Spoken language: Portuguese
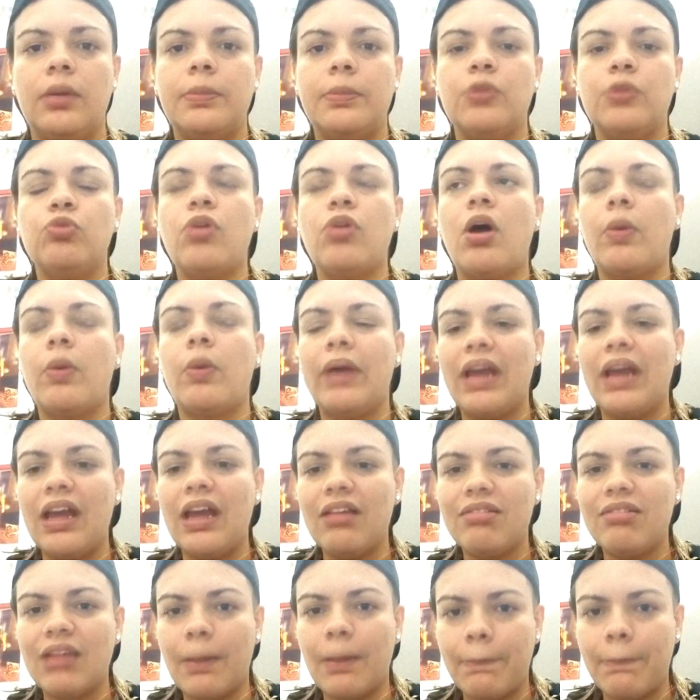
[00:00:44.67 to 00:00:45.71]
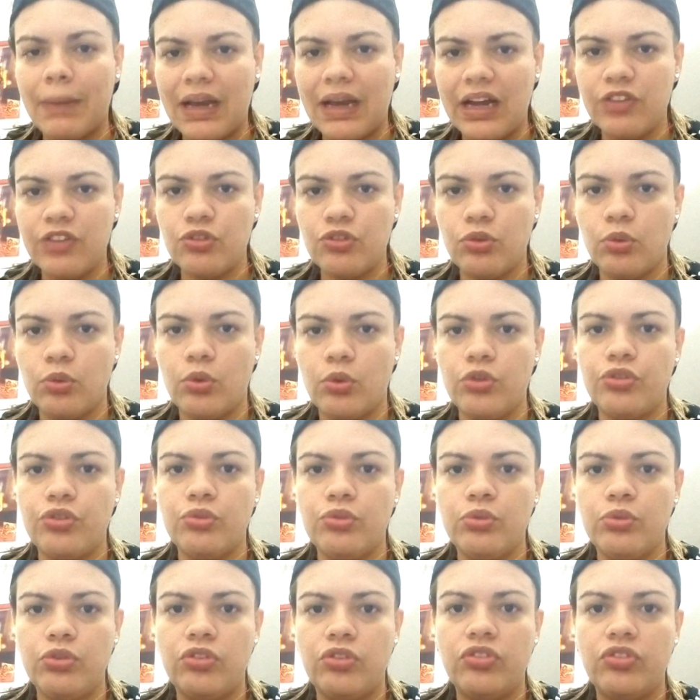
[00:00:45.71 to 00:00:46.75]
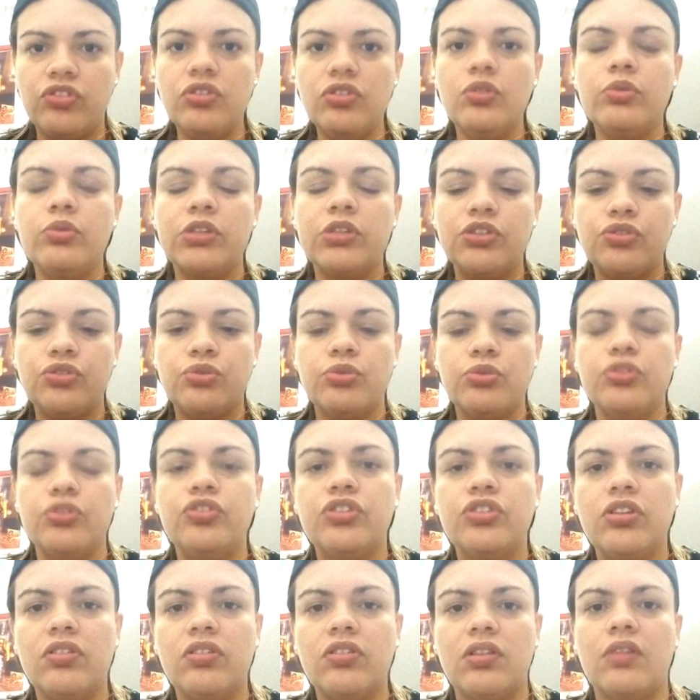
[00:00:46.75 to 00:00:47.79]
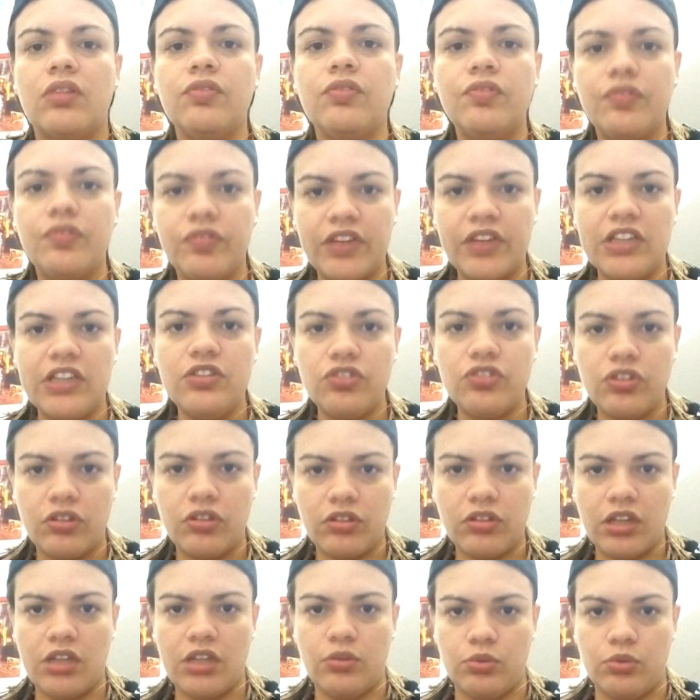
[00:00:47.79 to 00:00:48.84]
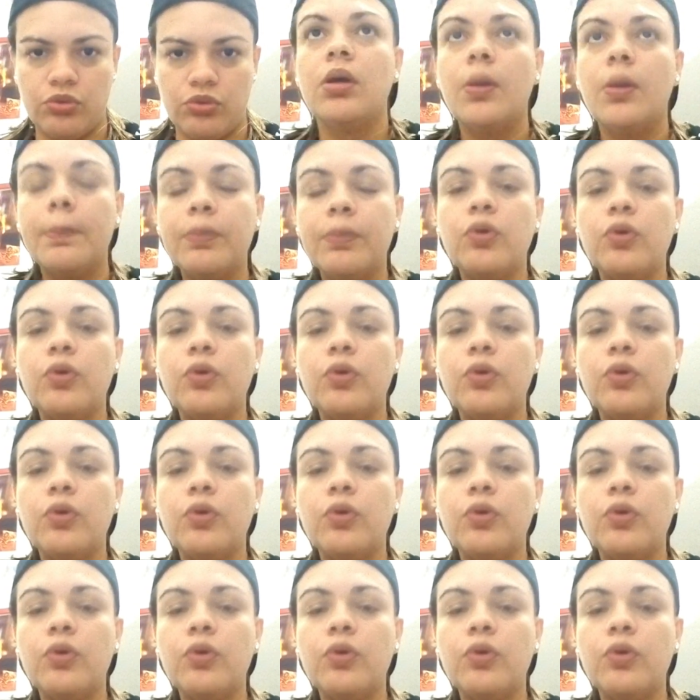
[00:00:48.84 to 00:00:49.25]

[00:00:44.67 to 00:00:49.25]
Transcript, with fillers: Pessoal, essa é a parte 2 dos 5 Exus que são feiticeiros.